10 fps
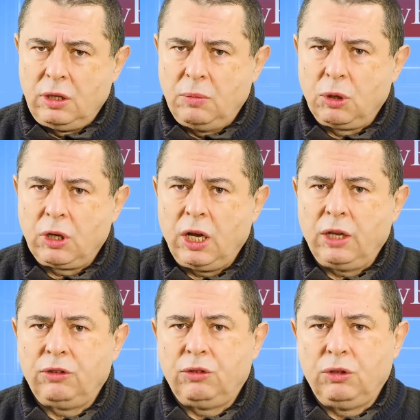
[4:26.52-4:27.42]

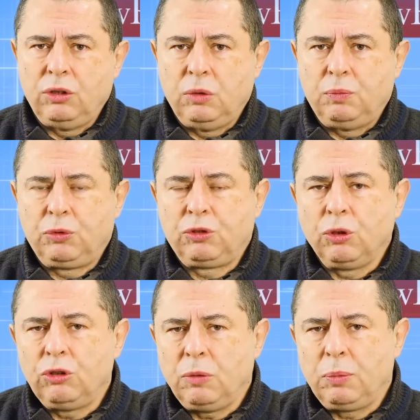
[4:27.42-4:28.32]
demokracji i
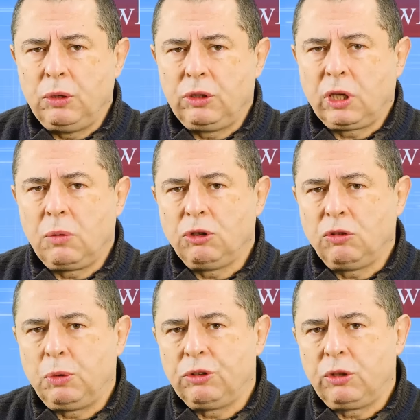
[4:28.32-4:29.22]
psucie polityki
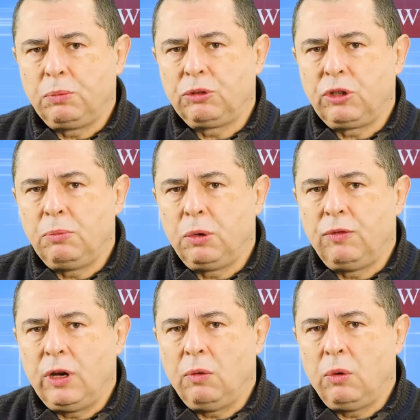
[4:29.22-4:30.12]
będzie w Polsce
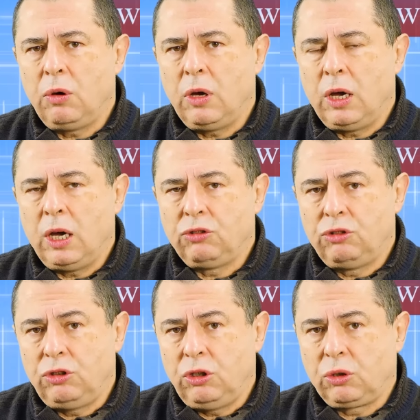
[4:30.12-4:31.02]
postępowało, a
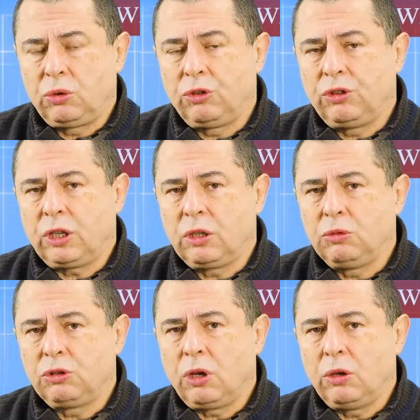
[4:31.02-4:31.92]
ci, którzy za
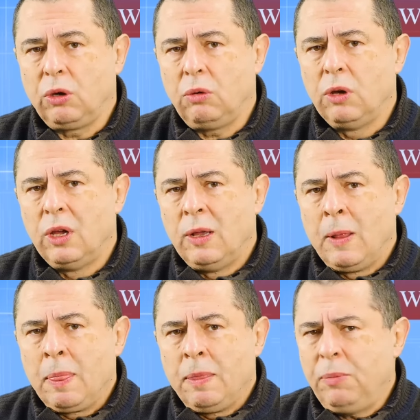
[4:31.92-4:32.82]
tym stoją,
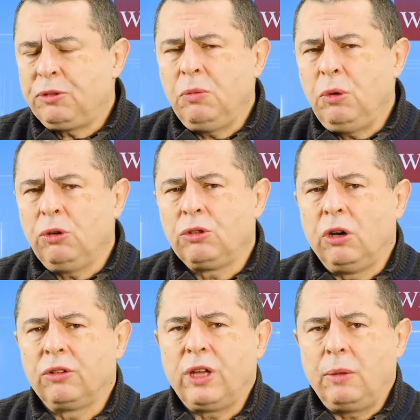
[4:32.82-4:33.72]
nie przejmują się
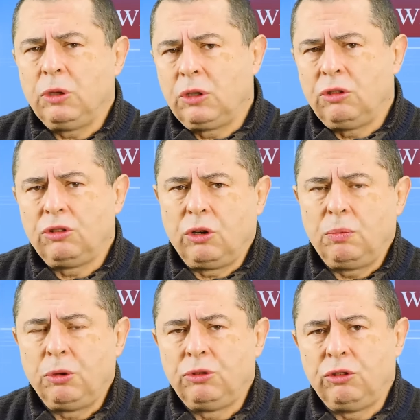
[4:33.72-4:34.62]
losami tejże
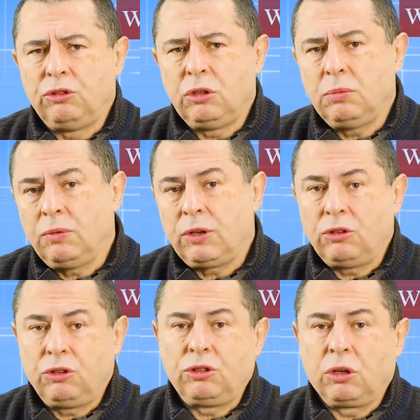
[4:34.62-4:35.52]
opozycji, bo w
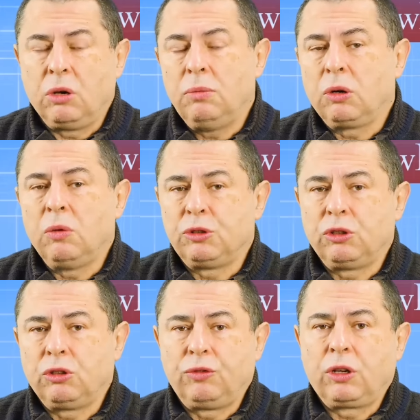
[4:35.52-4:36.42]
razie czego mogą
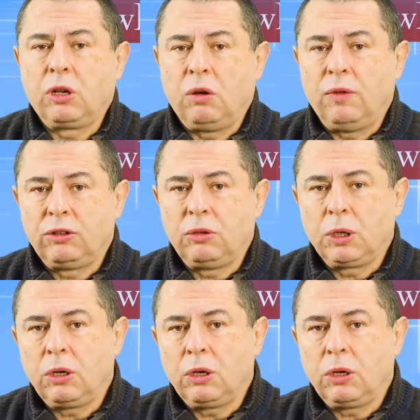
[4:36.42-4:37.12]
przecież wykrować sobie